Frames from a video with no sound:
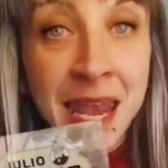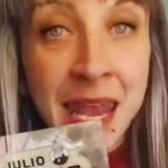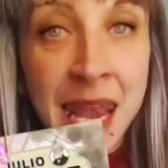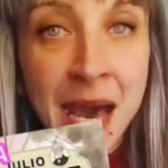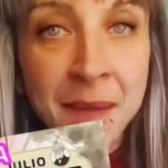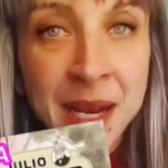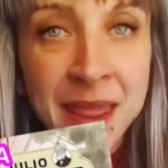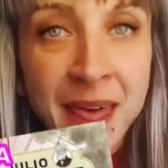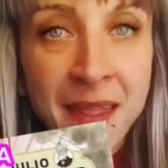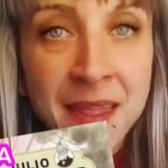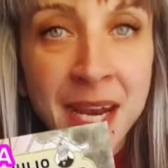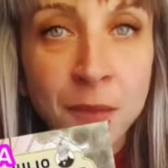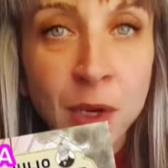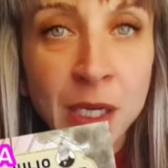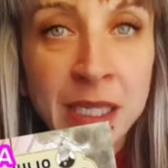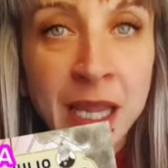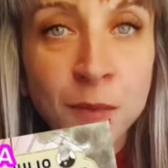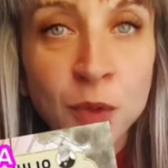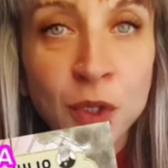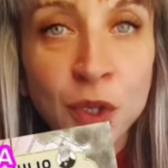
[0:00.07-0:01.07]
La verdadera
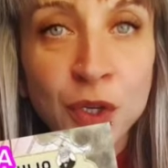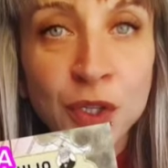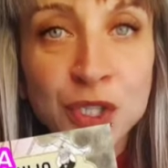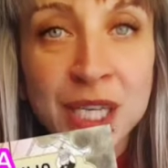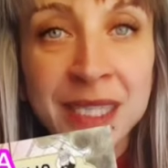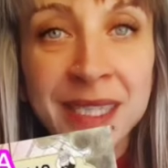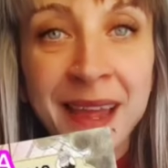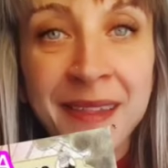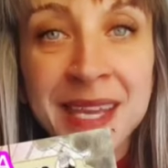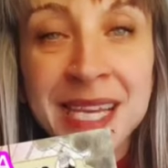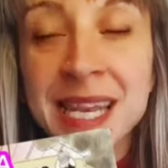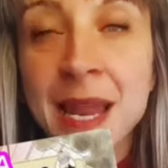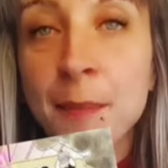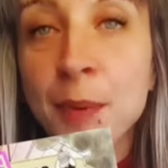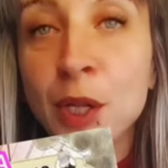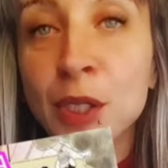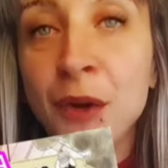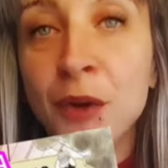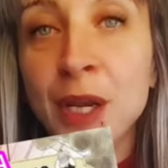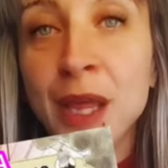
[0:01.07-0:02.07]
vuelta al mundo en 80 días la
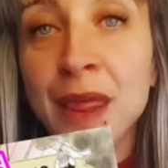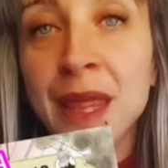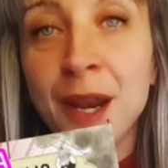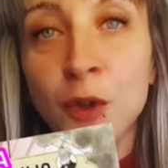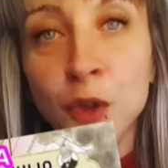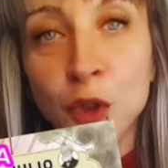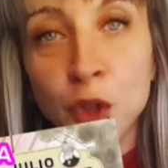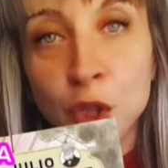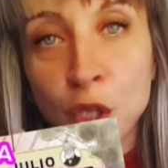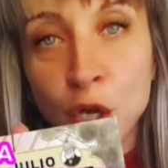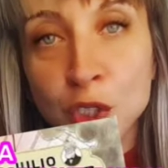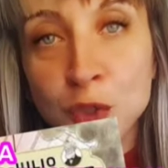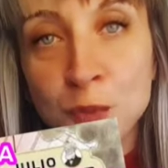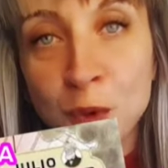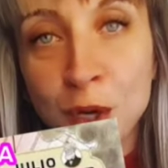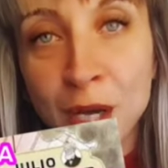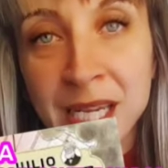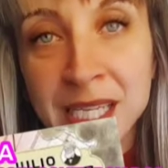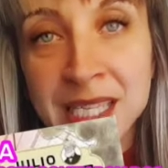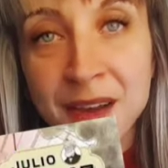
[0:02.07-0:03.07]
protagonizaron dos
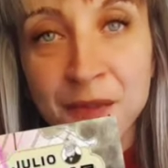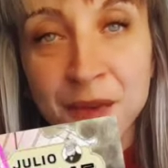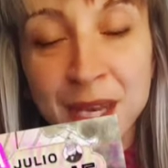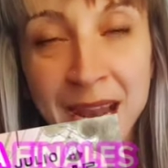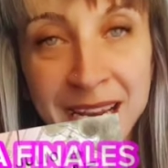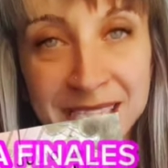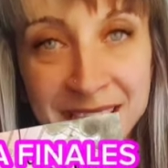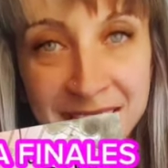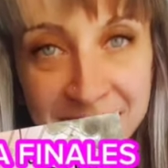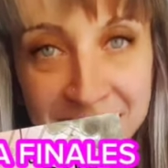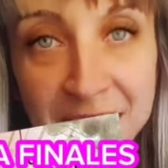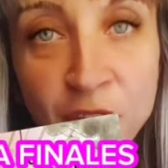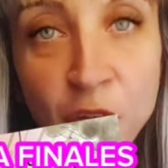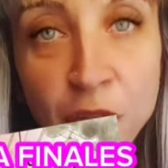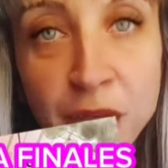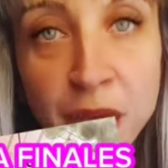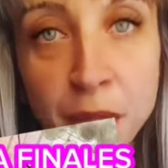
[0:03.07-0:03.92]
mujeres a finales del siglo